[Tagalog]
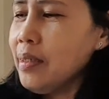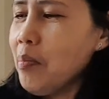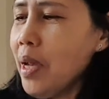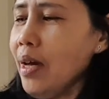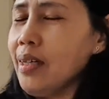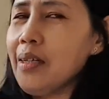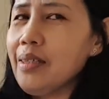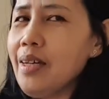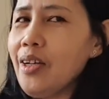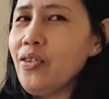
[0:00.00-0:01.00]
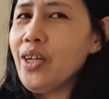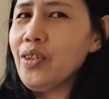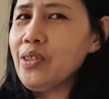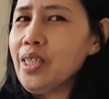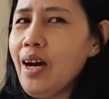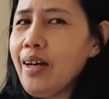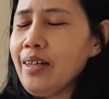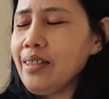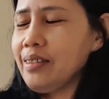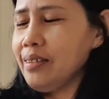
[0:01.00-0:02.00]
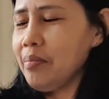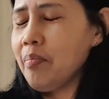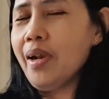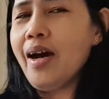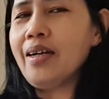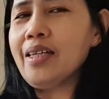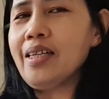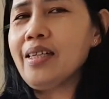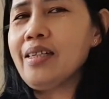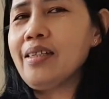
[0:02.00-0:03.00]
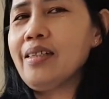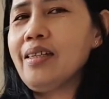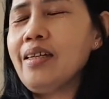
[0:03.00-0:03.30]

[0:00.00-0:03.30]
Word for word: malaking ano na to sa akin. Malaking